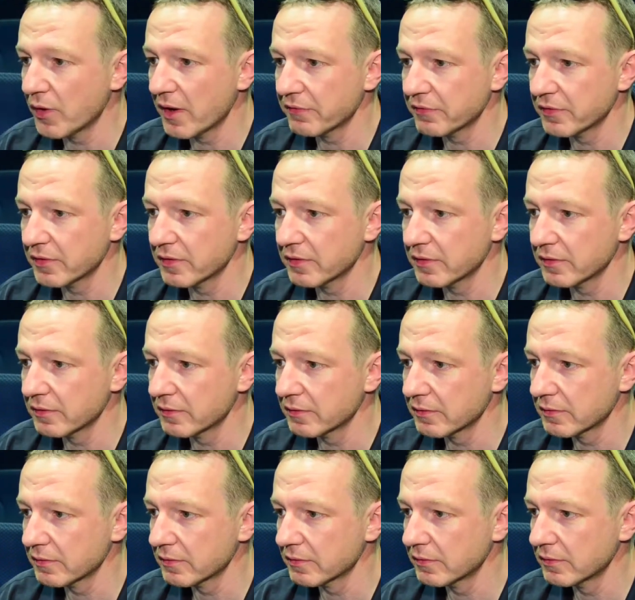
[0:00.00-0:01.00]
nowy
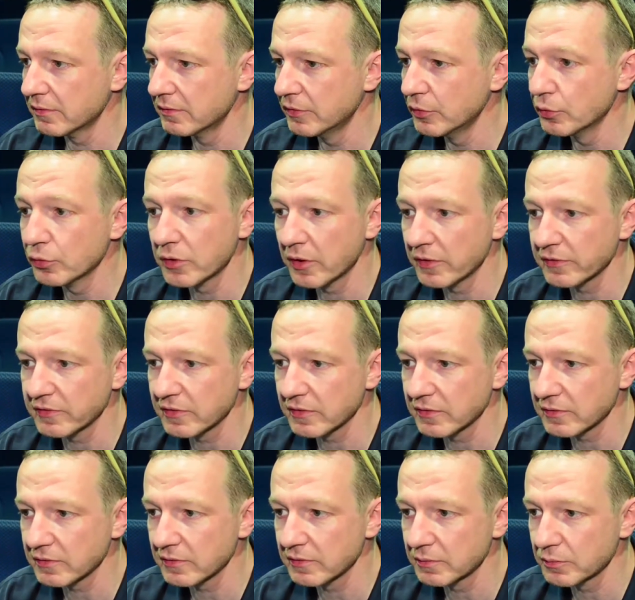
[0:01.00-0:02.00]
program koncertowy,
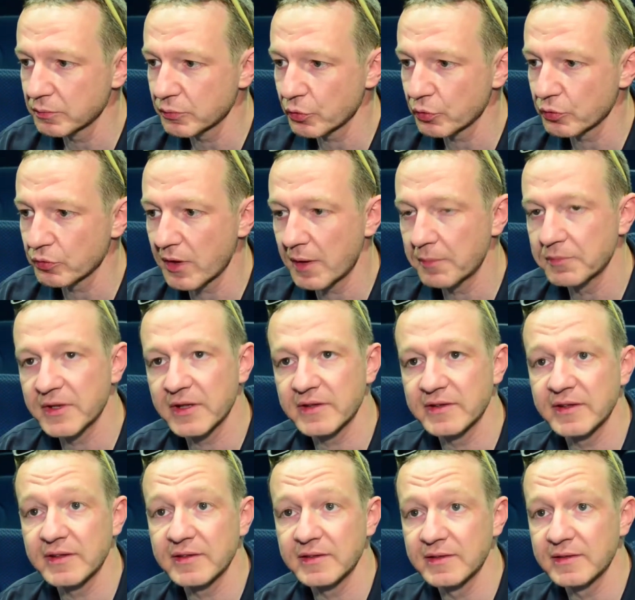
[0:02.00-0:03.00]
nie było go jeszcze
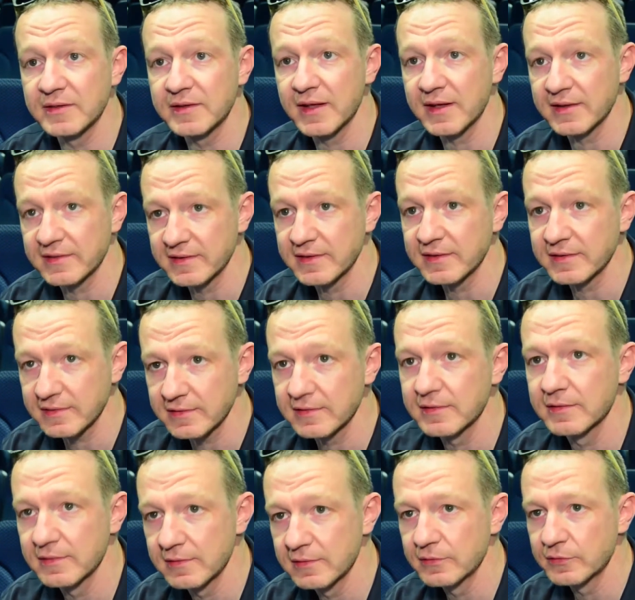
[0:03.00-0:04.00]
dwa tygodnie temu.
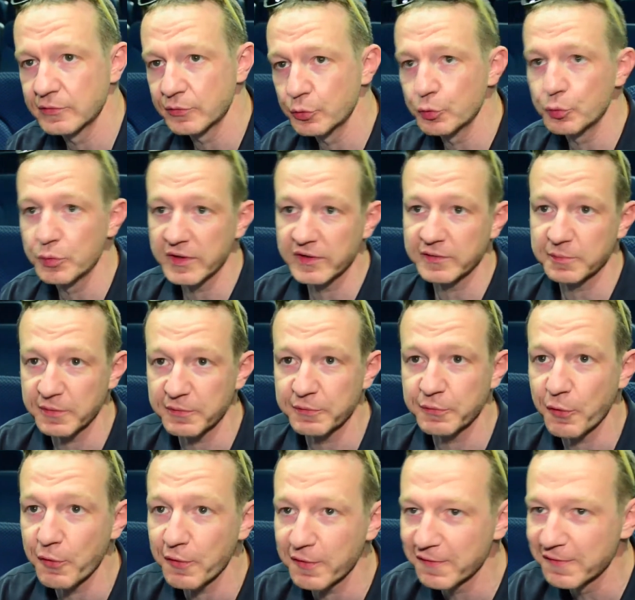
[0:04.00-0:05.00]
Jesteśmy z
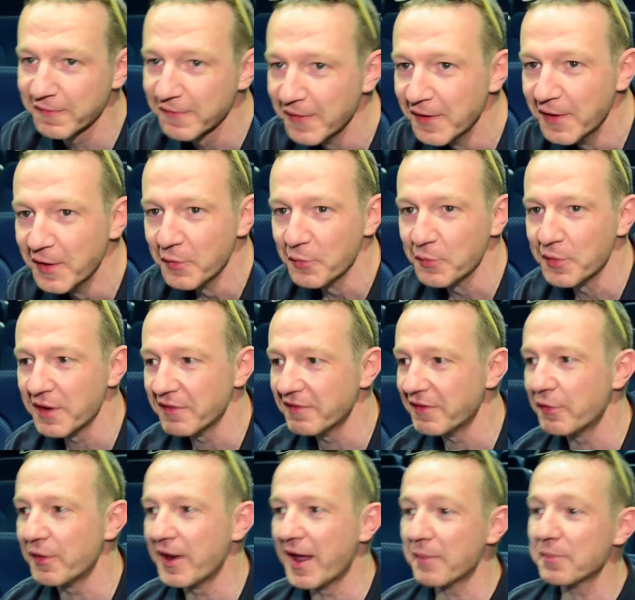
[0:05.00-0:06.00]
tego powodu bardzo
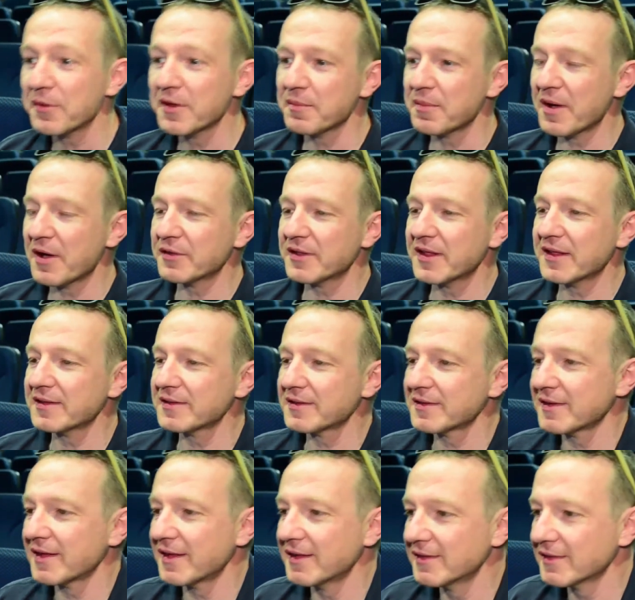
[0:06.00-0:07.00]
szczęśliwi i mamy
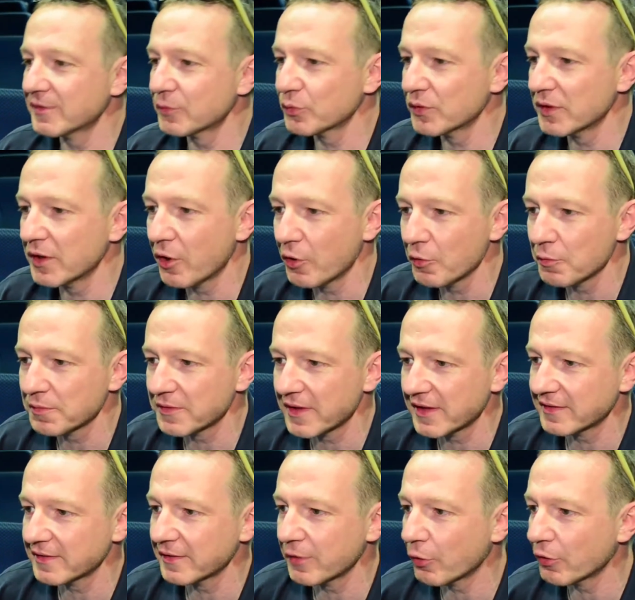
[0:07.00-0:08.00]
nadzieję, że
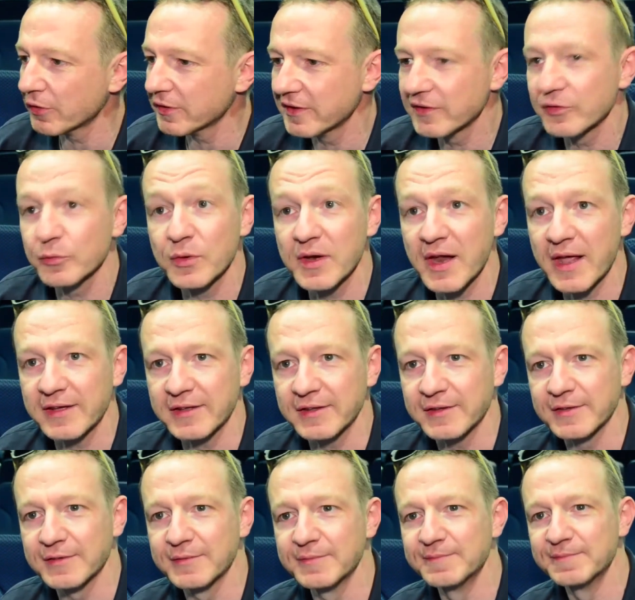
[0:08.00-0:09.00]
spodoba się on
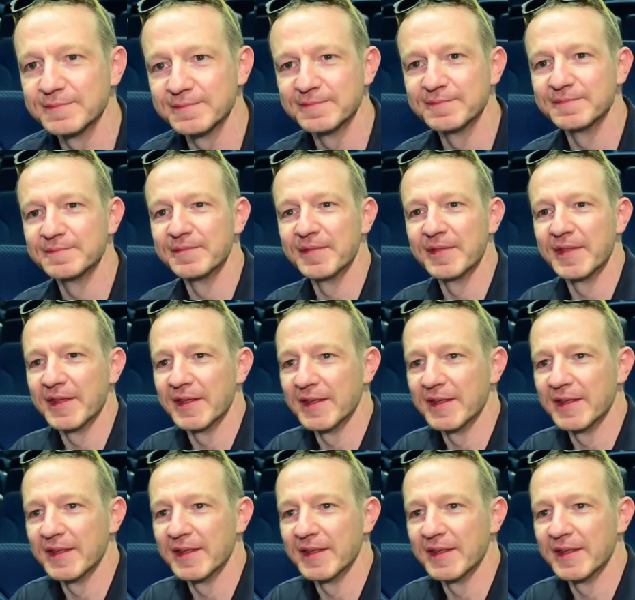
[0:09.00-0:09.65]
publiczności.